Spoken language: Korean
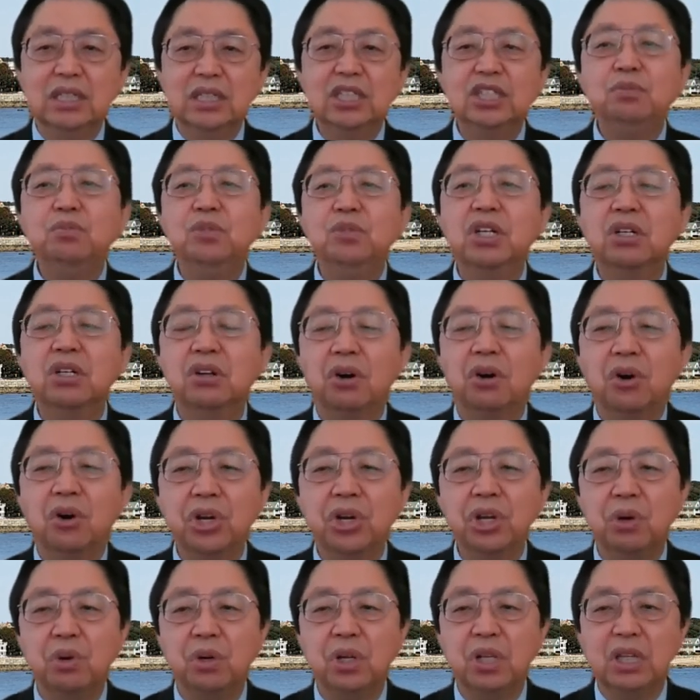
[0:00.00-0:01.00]
힘들고
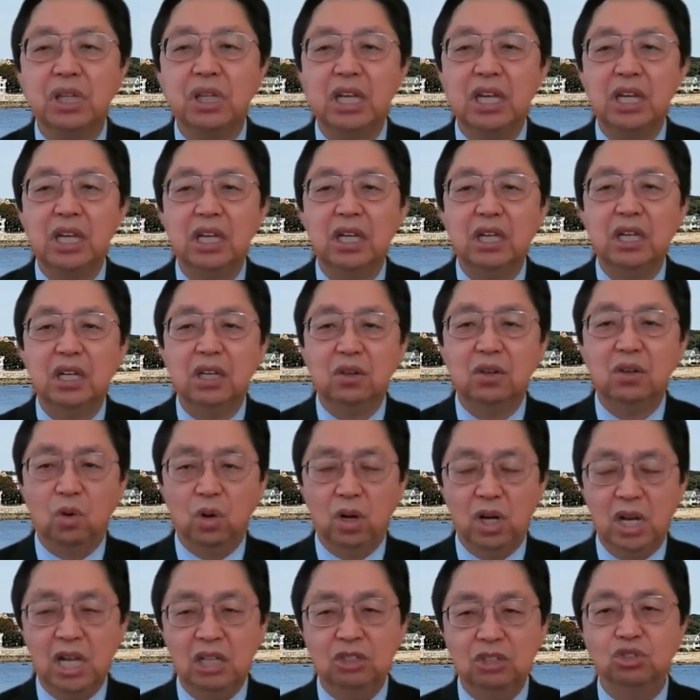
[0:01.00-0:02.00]
어려울 때
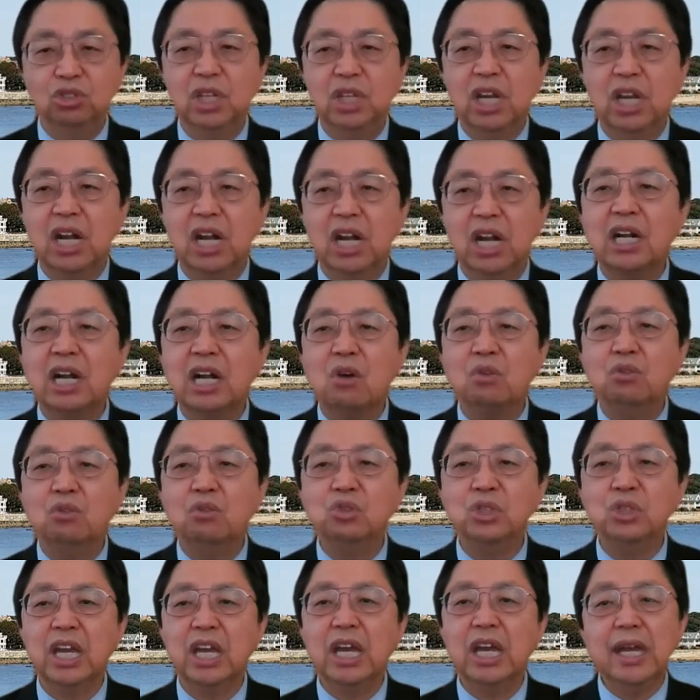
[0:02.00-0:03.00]
곤란 중에 가까운
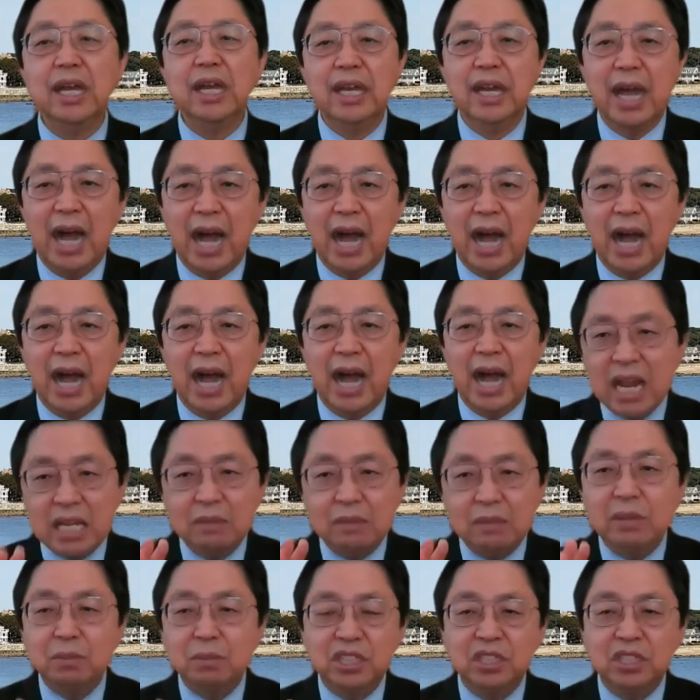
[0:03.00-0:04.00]
중에
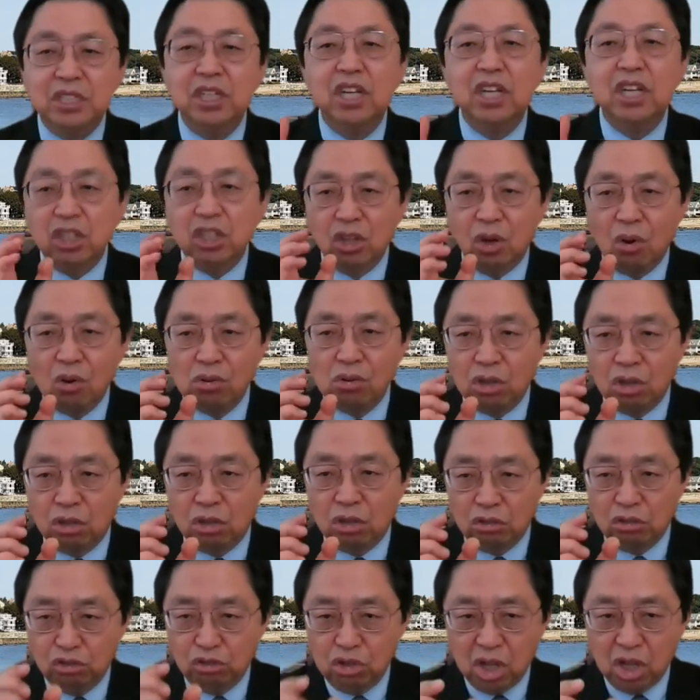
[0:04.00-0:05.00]
하나님의 빛을
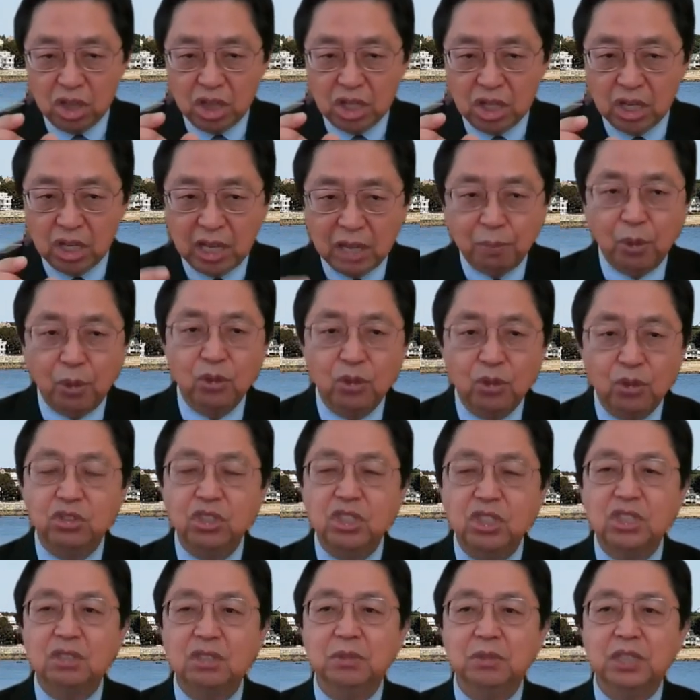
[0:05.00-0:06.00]
더욱더 뚜렷하게 볼
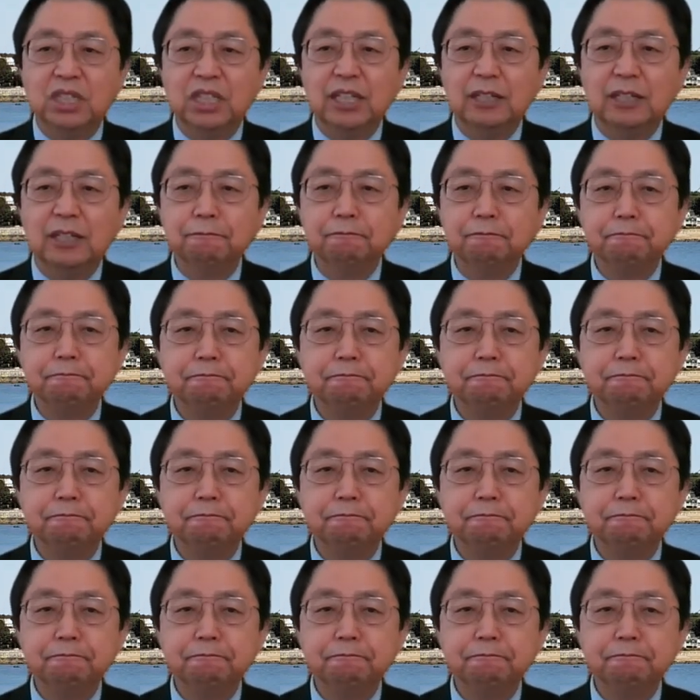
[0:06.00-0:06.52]
수 있습니다.